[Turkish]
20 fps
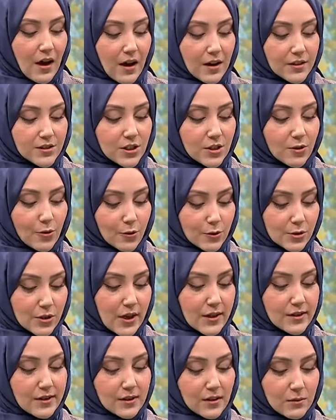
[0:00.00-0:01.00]
Ancak
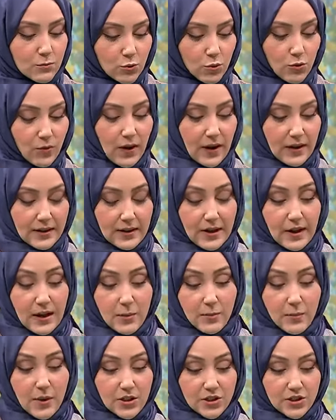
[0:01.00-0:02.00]
özellikle mutfakta
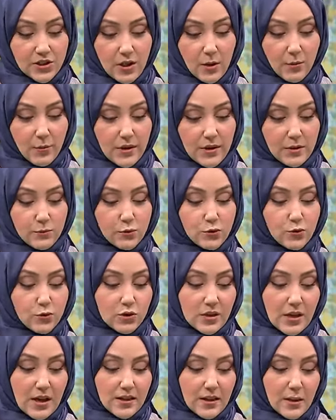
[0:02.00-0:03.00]
en baştan beri
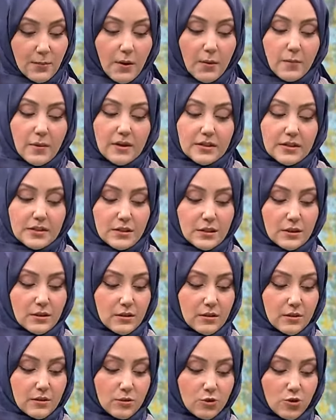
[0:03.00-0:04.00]
bunu sen
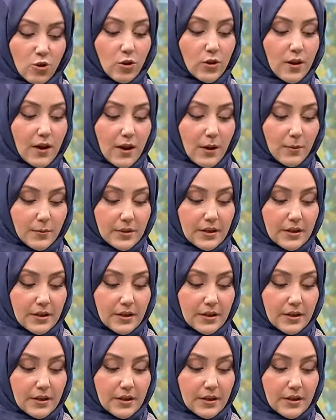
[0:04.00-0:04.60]
yapamazsın, şöyle yap